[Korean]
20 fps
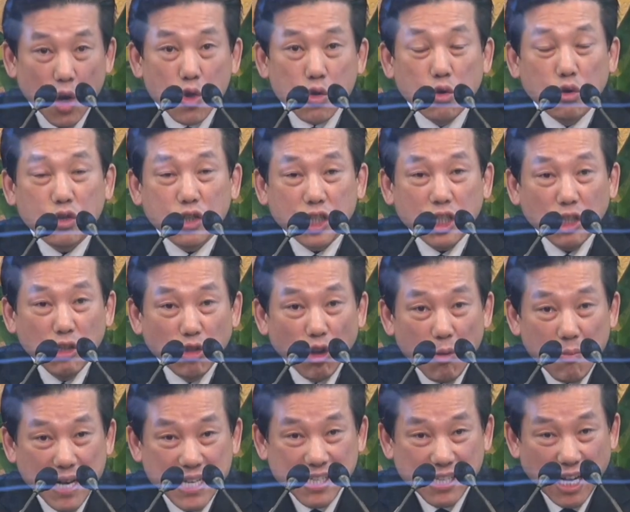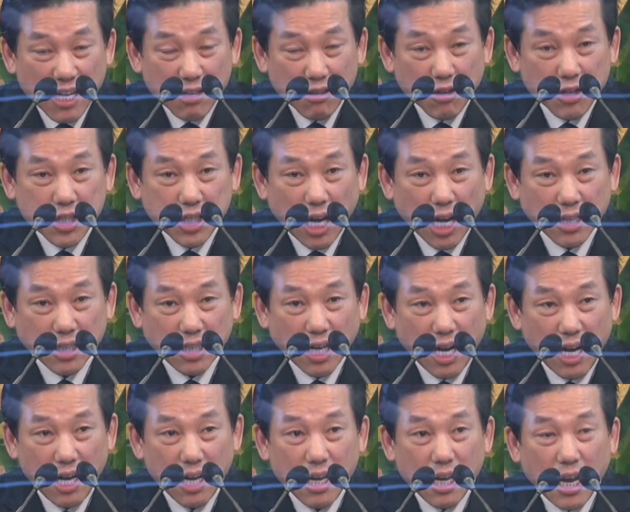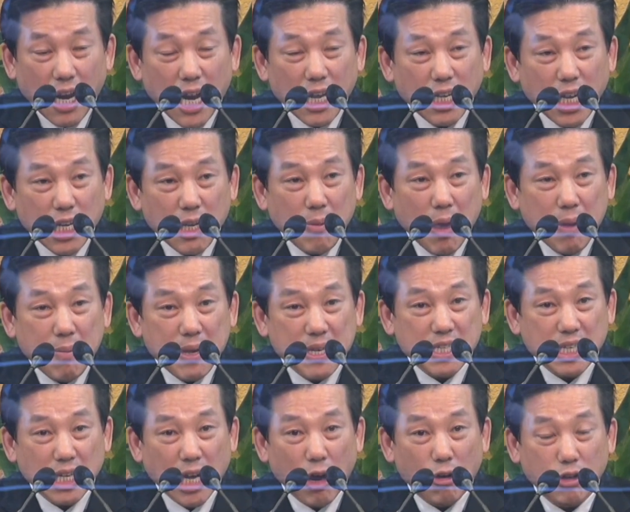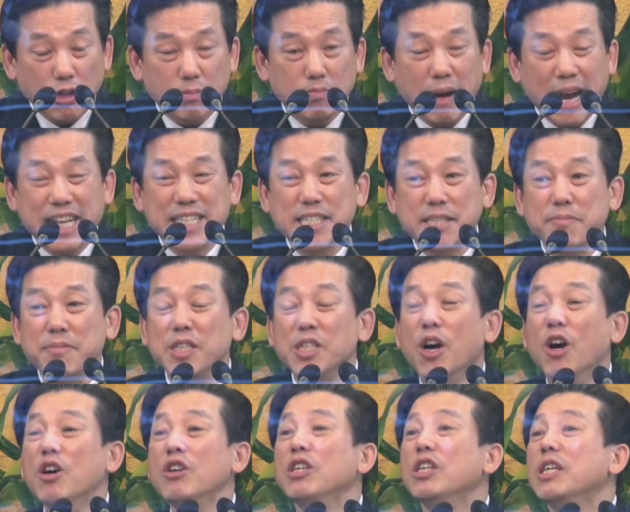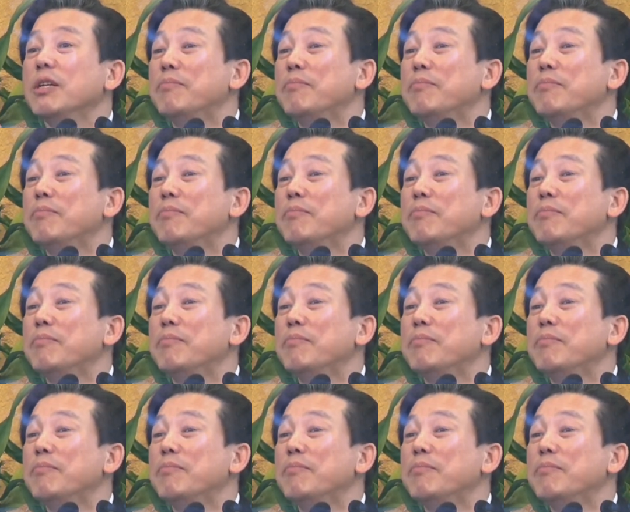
육신으로만 사는 것이 아니라 하나님의 입에서 나오는 말씀, 영,